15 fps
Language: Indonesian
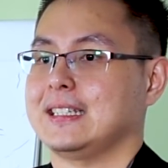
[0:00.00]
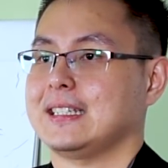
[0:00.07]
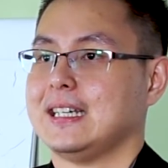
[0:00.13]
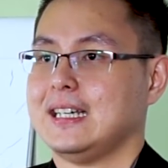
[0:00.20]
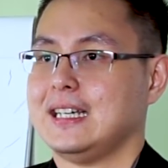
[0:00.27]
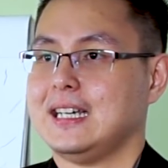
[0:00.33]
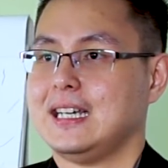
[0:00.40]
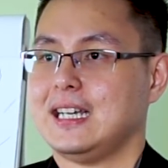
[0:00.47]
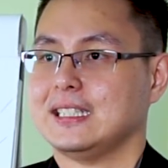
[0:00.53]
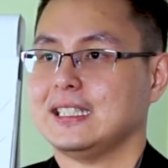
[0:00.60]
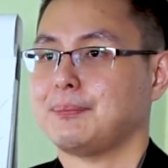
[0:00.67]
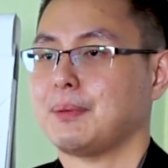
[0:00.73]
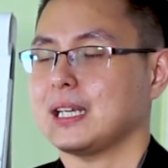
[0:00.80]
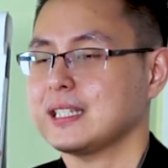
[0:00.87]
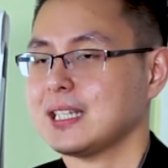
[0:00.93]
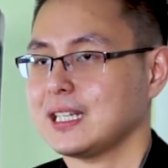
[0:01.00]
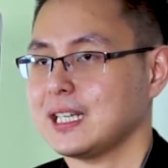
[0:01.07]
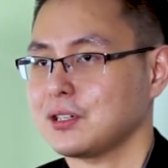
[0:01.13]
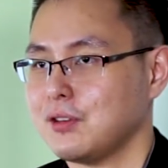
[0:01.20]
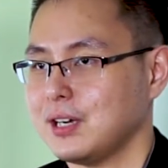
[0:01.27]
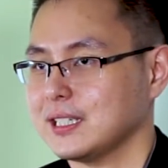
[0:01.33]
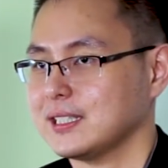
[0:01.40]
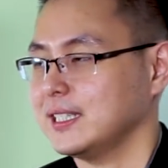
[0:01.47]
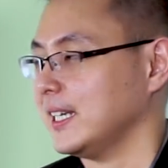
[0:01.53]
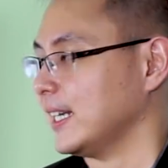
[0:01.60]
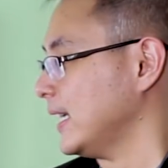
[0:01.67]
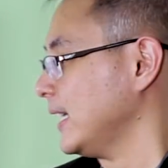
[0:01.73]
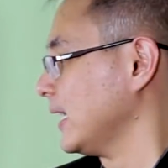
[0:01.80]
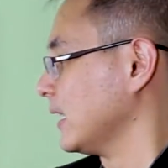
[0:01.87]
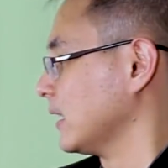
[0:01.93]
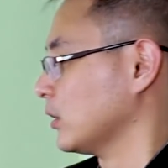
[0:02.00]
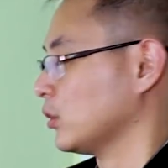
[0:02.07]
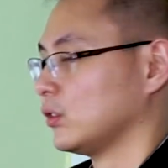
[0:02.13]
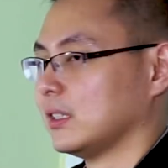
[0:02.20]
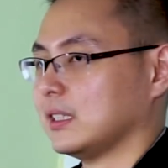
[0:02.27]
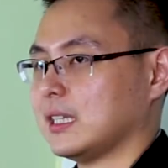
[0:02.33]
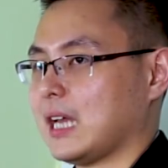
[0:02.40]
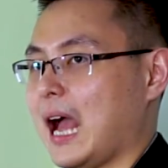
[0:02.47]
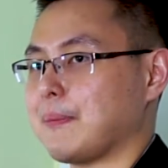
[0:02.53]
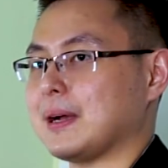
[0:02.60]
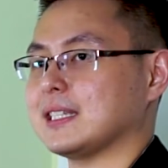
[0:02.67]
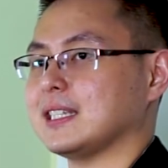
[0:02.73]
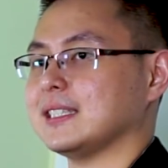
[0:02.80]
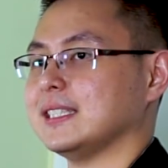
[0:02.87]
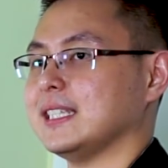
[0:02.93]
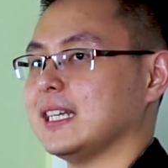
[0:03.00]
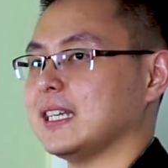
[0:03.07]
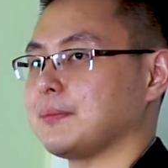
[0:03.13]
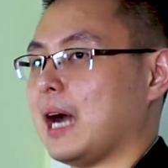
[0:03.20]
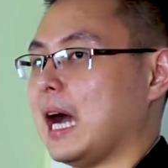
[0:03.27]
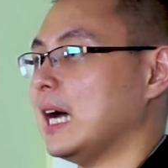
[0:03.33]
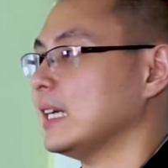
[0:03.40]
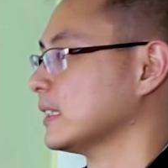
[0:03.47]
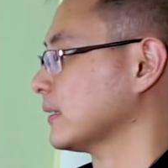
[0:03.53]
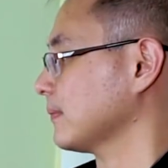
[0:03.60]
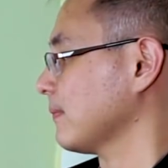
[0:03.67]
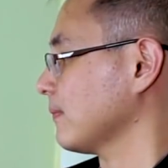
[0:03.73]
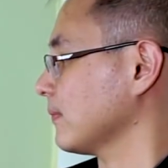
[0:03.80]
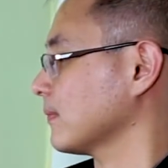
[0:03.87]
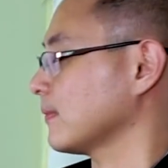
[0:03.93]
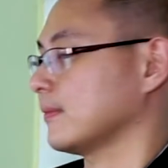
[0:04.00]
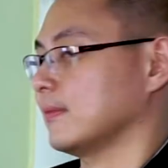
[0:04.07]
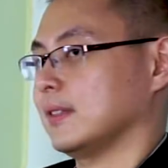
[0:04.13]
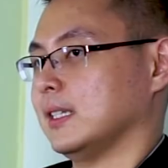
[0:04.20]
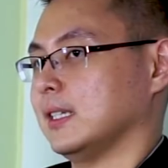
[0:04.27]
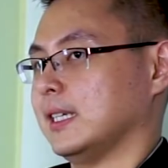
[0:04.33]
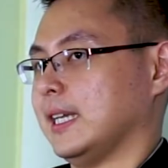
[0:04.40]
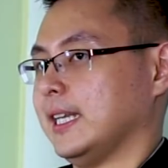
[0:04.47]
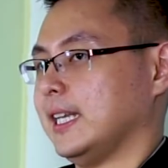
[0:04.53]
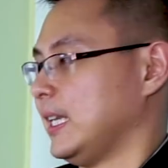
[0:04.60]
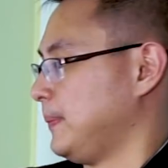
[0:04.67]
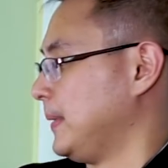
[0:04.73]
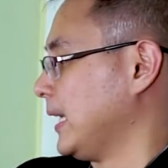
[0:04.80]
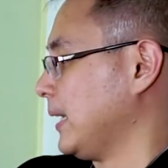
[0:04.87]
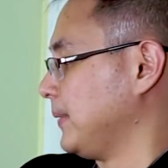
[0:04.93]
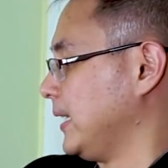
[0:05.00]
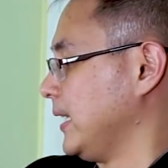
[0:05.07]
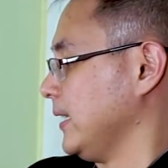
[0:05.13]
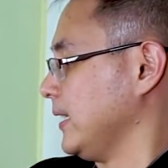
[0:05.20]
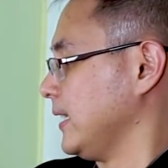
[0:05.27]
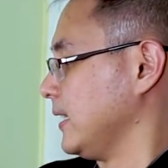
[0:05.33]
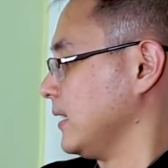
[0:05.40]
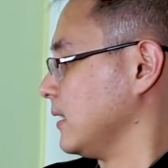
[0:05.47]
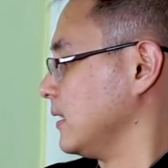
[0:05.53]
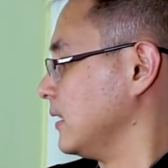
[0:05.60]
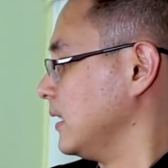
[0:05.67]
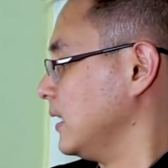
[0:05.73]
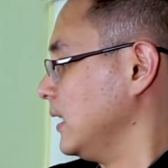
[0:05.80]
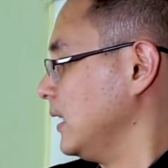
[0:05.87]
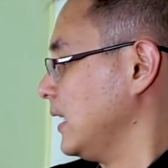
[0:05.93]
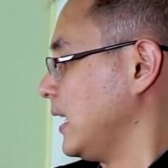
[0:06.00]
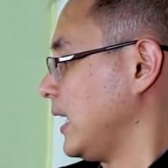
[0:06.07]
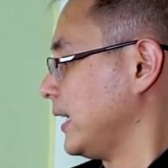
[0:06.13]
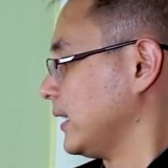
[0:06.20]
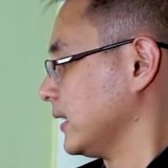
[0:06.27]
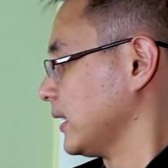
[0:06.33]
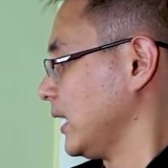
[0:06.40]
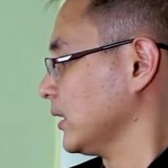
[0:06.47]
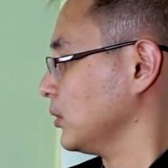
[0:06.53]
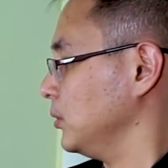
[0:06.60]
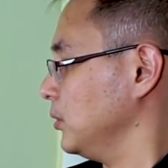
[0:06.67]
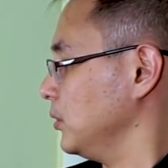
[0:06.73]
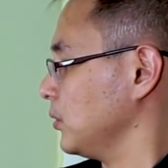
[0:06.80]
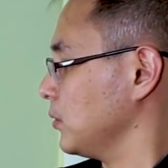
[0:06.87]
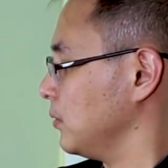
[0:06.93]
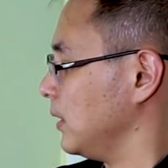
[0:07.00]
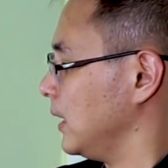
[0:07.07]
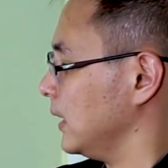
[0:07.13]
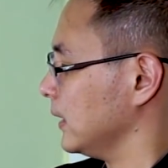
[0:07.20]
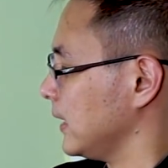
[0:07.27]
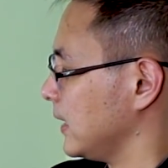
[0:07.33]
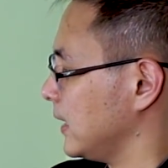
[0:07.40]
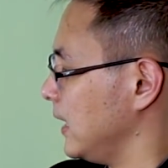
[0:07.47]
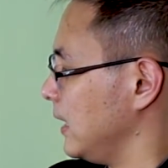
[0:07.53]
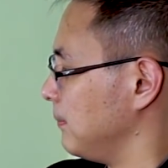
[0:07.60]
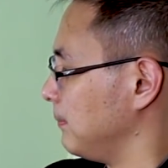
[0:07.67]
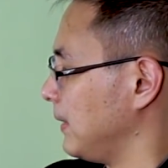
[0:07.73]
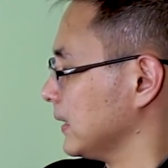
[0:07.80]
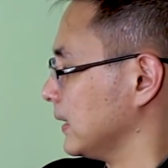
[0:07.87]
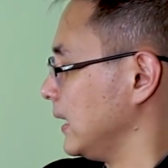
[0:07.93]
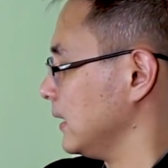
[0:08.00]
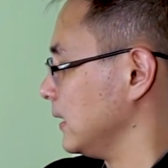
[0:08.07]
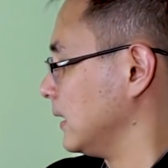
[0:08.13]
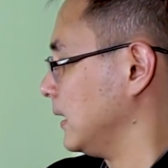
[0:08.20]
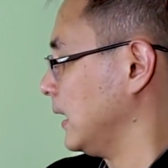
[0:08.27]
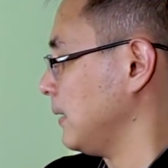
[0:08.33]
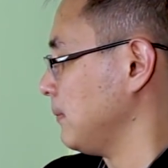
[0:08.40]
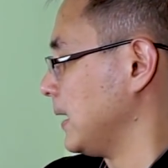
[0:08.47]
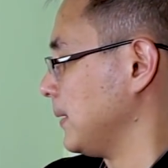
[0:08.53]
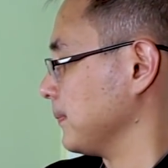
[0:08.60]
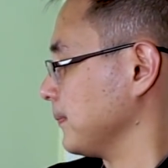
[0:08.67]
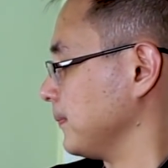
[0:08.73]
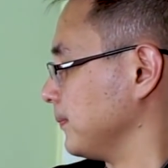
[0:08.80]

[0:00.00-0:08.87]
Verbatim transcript: Nah, di perencanaan keuangan sendiri, apa aja sih yang dibahas? Ini nih piramidanya. Ada 1, 2, 3, 4, dan 5.